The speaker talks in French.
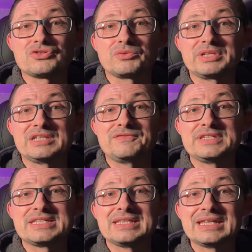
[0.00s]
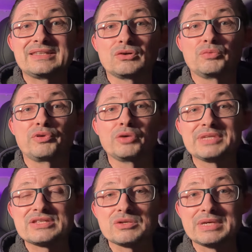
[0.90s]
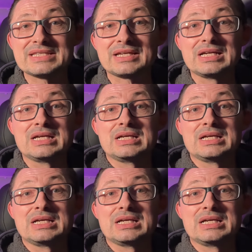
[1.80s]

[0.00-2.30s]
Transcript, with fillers: de son bénéfice net au premier semestre